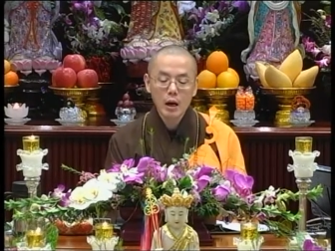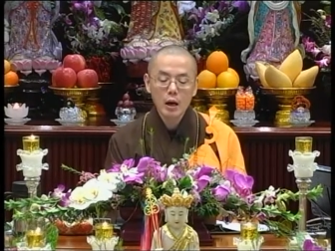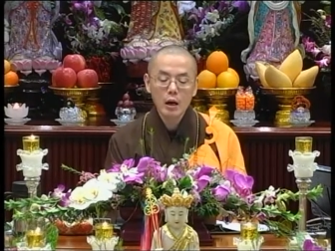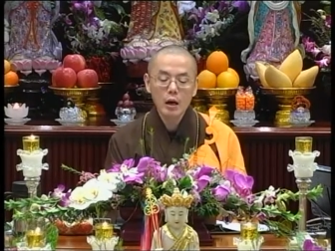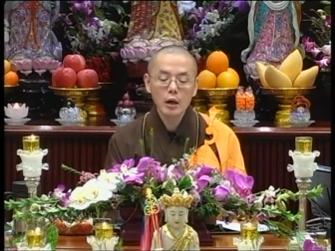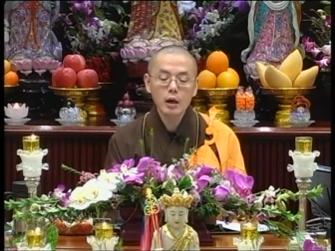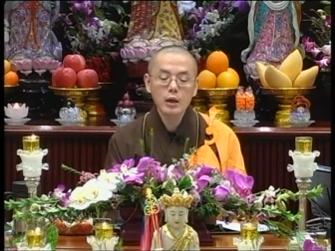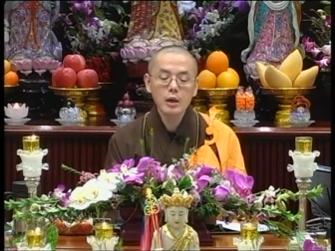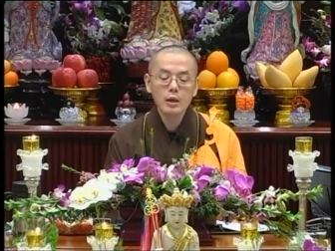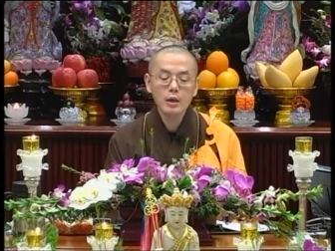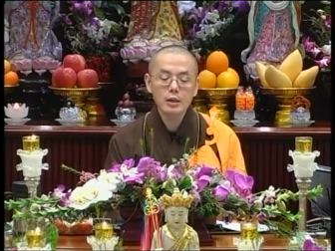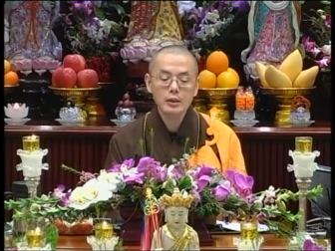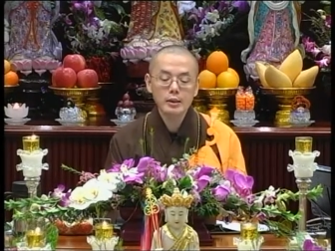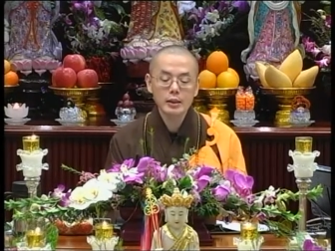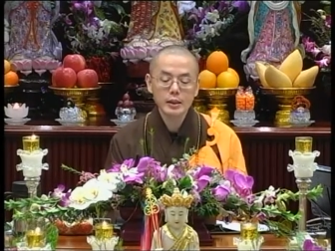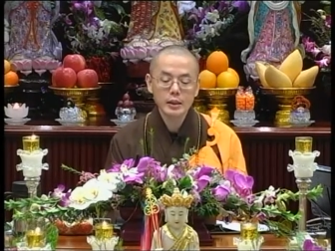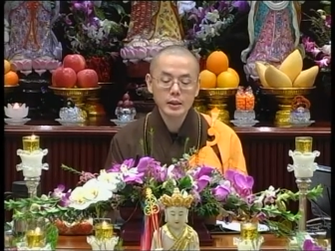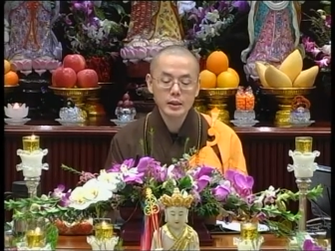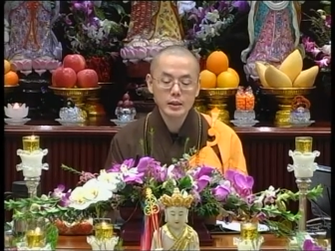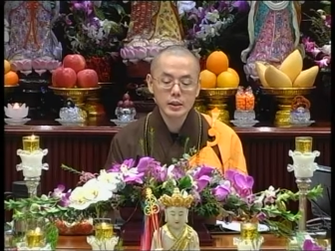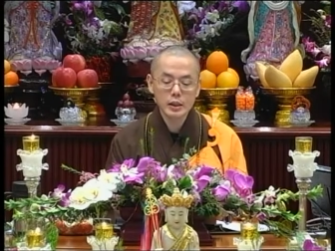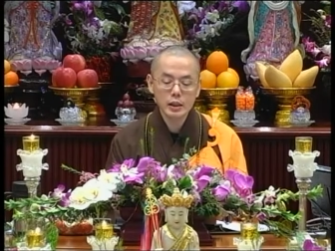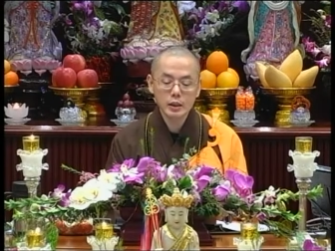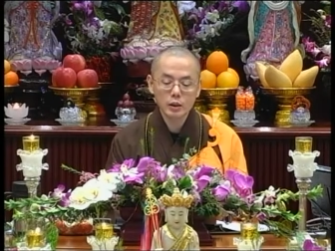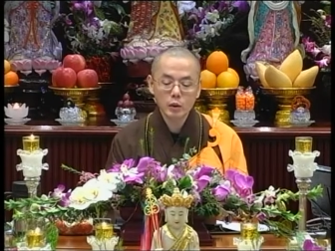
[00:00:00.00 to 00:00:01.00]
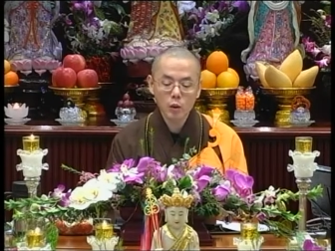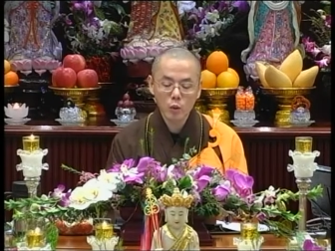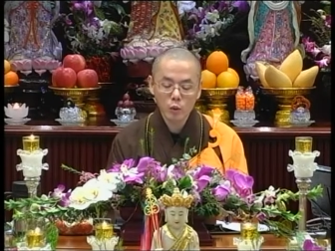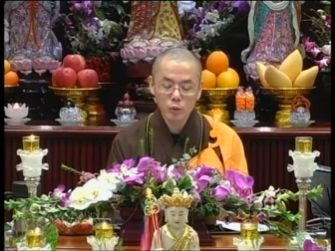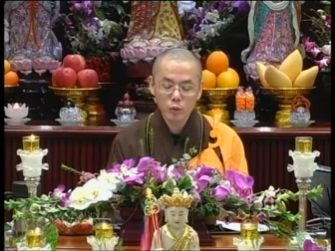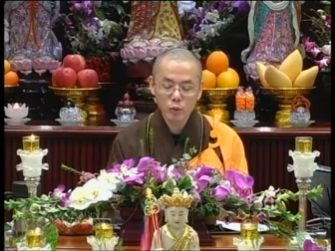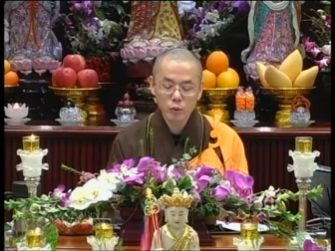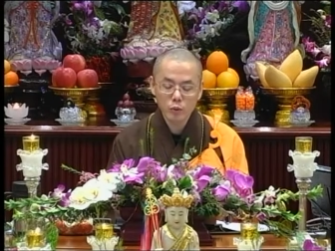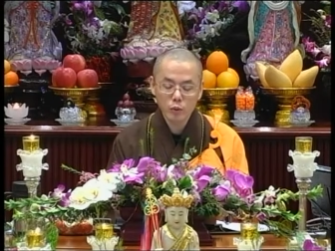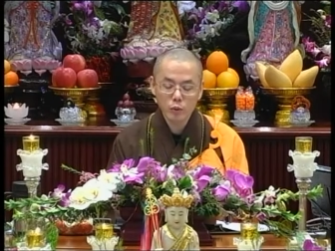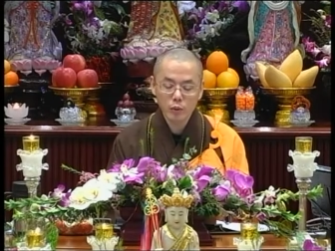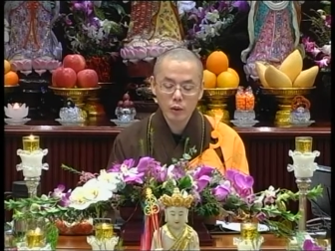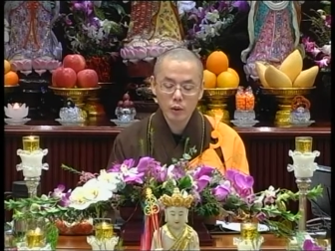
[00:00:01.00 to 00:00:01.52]
恶行者同
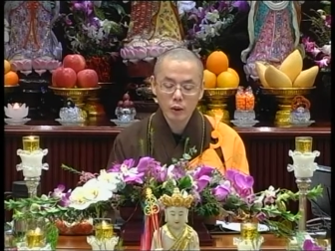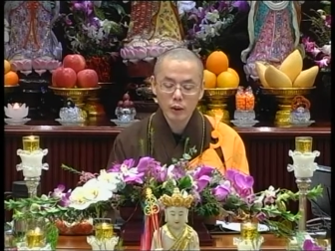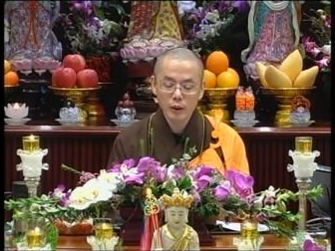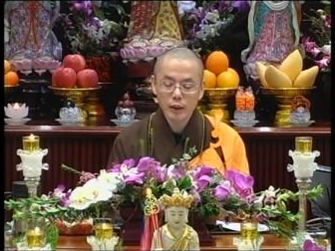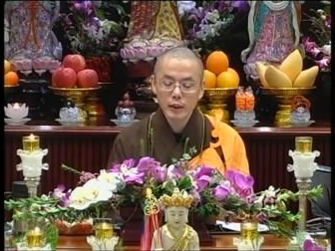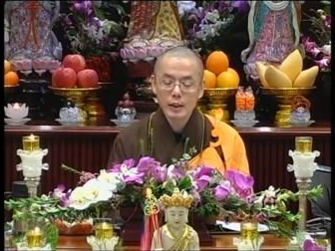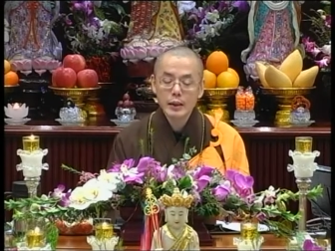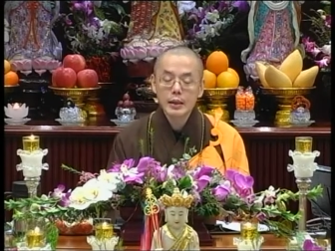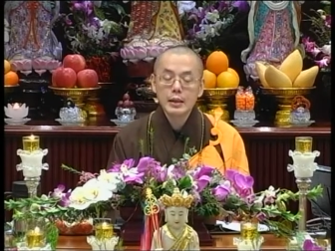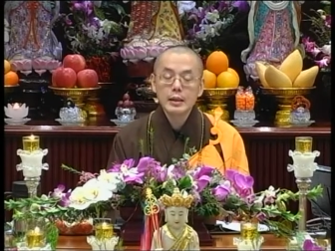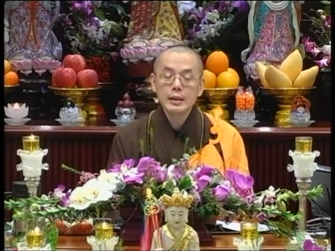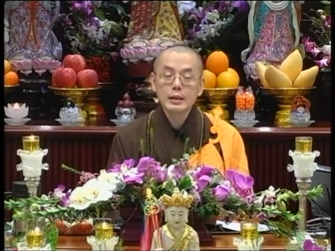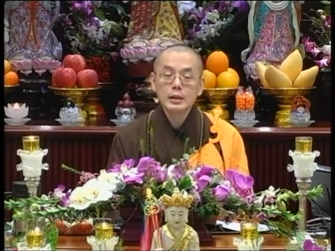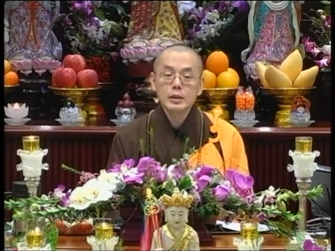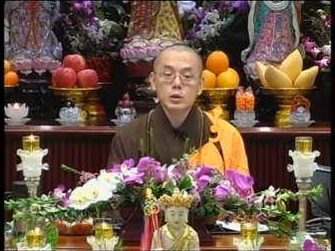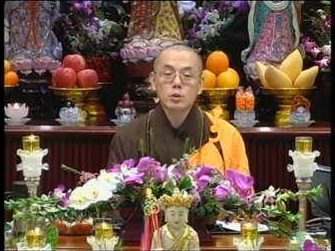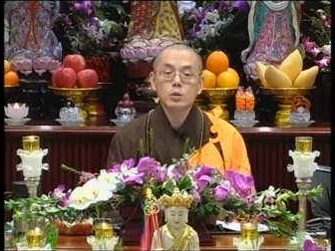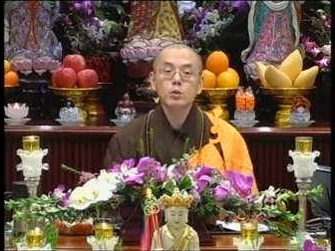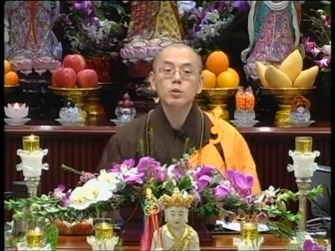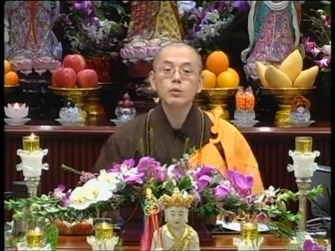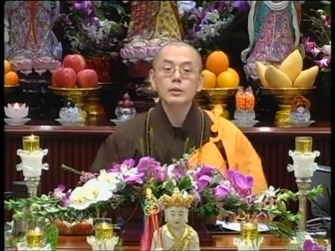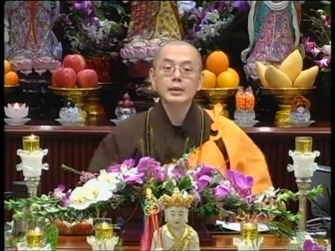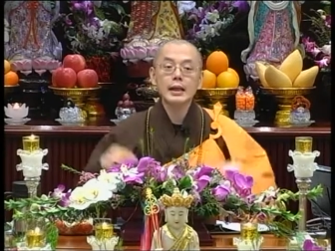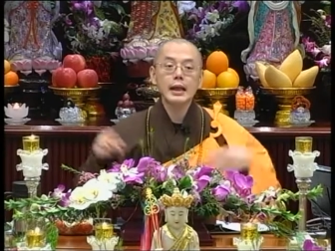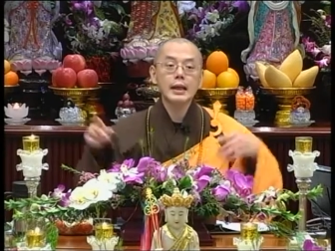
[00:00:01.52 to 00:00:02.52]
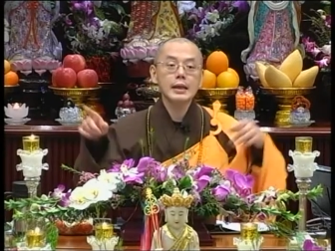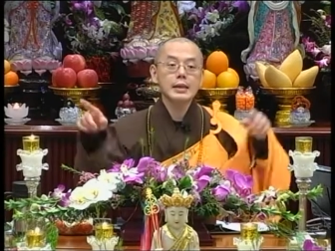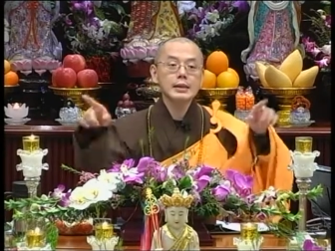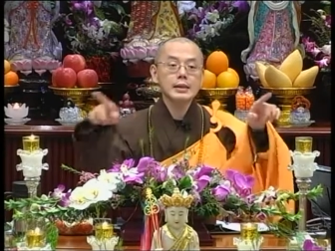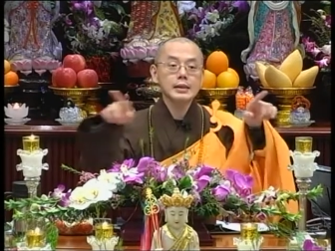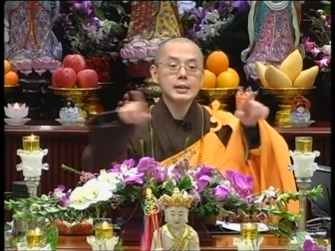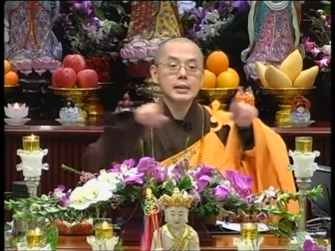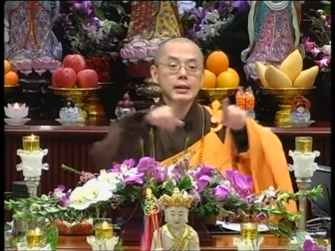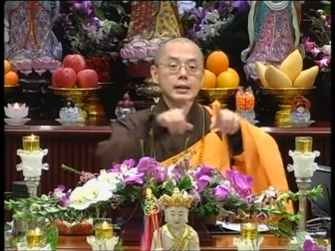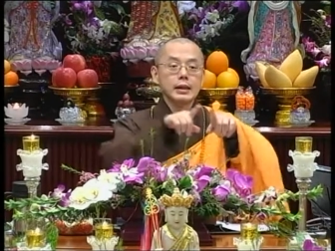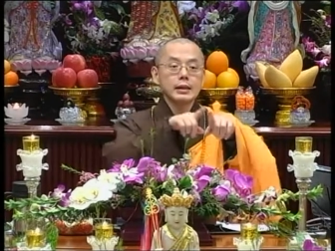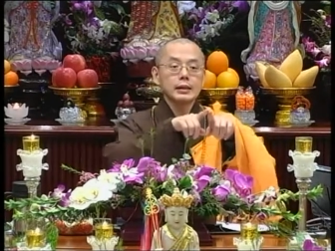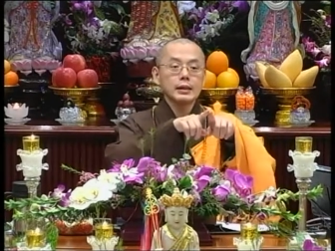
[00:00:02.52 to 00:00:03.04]
居，住在一
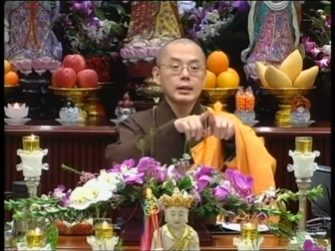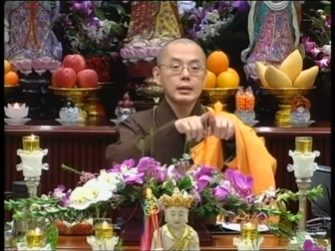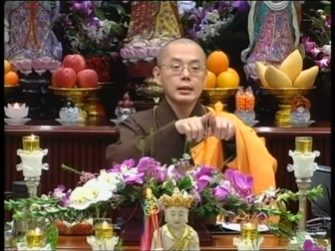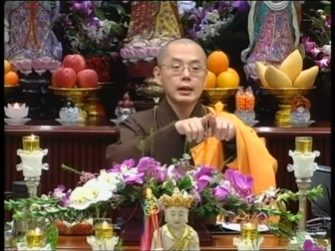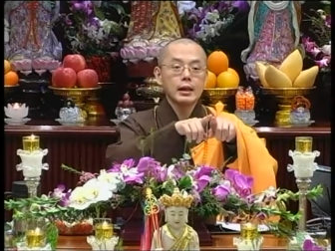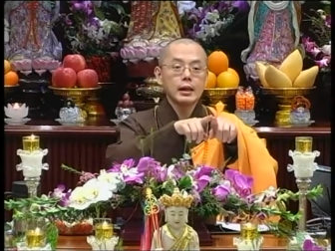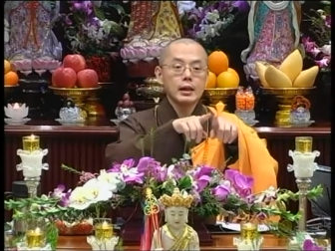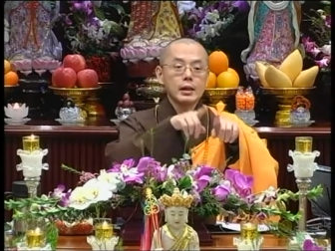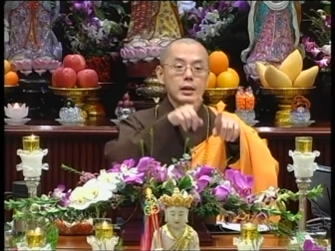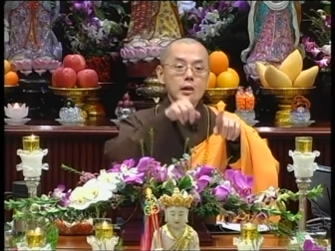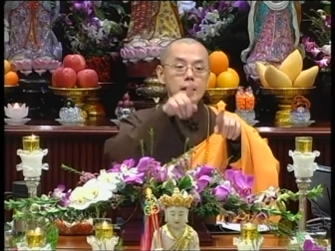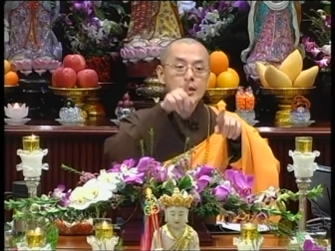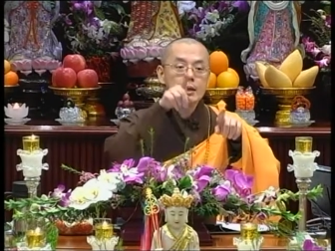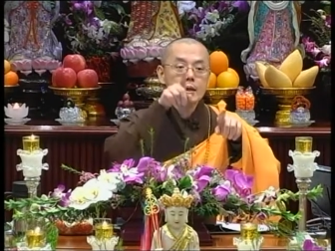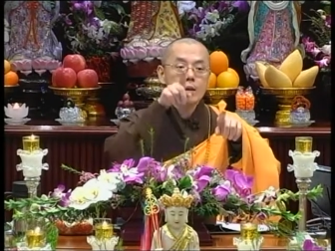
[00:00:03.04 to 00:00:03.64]
起的人呢，